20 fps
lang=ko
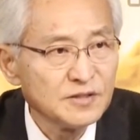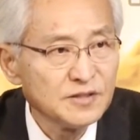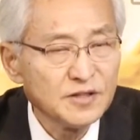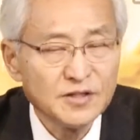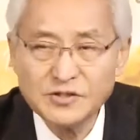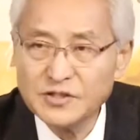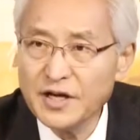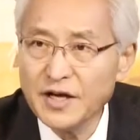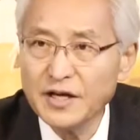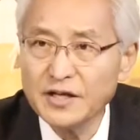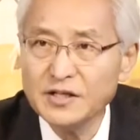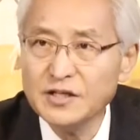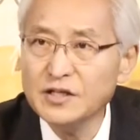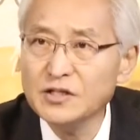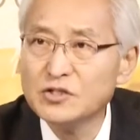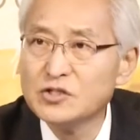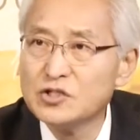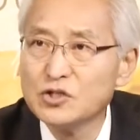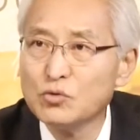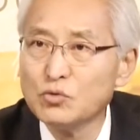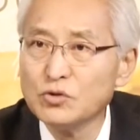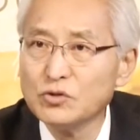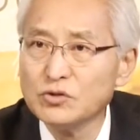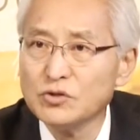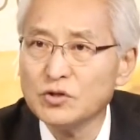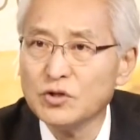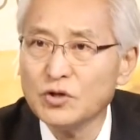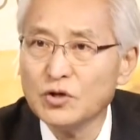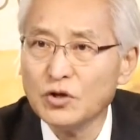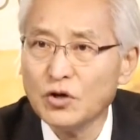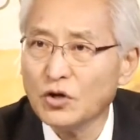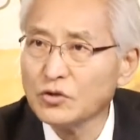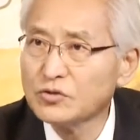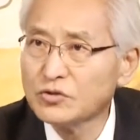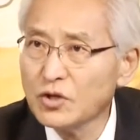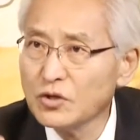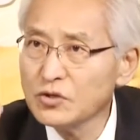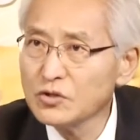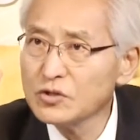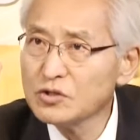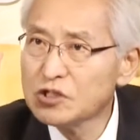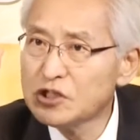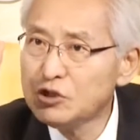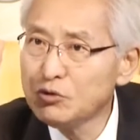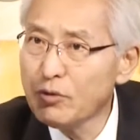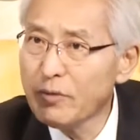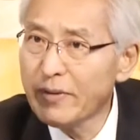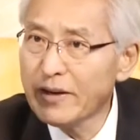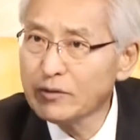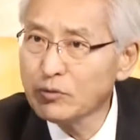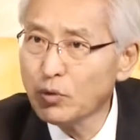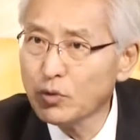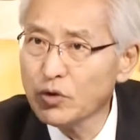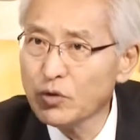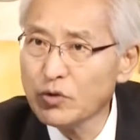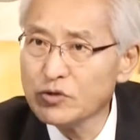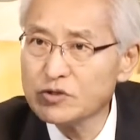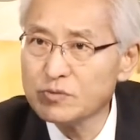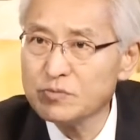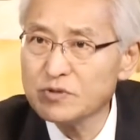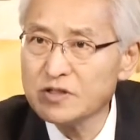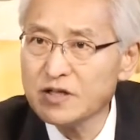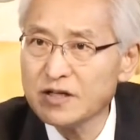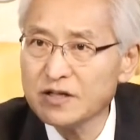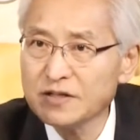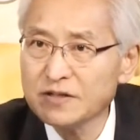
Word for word: 이제 이 지구는 어떤 기회만 노리고 있습니다.